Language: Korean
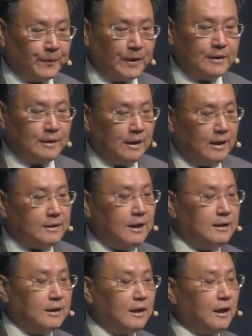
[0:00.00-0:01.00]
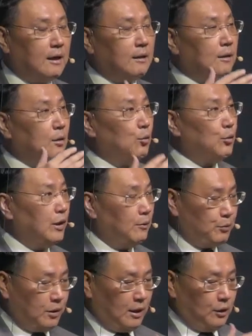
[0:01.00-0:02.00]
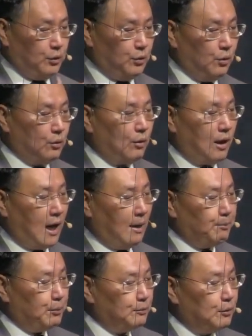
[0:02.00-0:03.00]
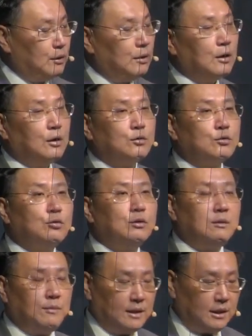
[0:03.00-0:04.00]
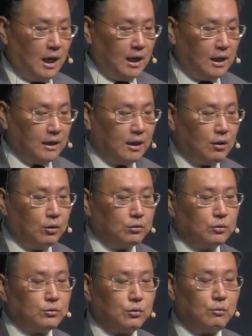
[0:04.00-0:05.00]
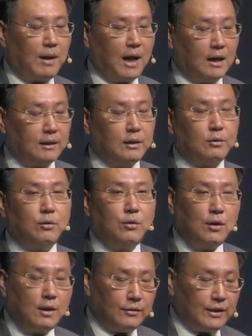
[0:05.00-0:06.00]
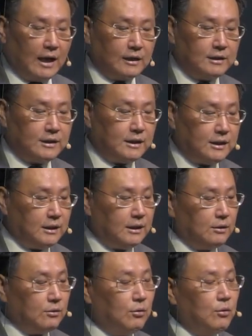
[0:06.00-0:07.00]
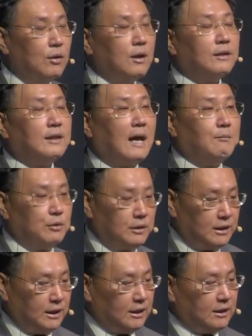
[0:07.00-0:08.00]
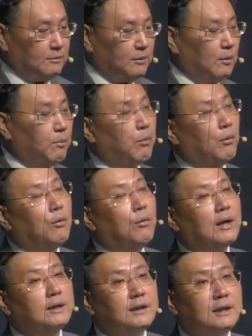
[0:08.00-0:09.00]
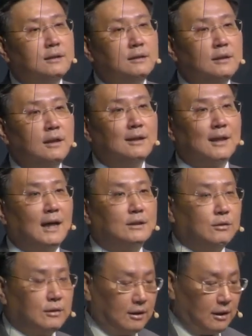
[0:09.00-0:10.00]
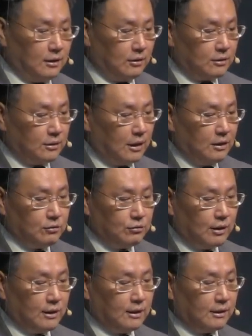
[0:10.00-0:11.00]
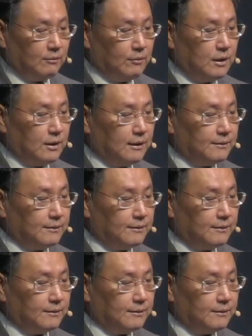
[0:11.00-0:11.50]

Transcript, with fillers: 즉 세상의 위협과 유혹과 아픔을 주님의 사랑의 겉옷으로 막아내고 나를 지키고 남을 지키며 보호하는 기능을 가졌다라는 것을 알 수가 있게 됩니다.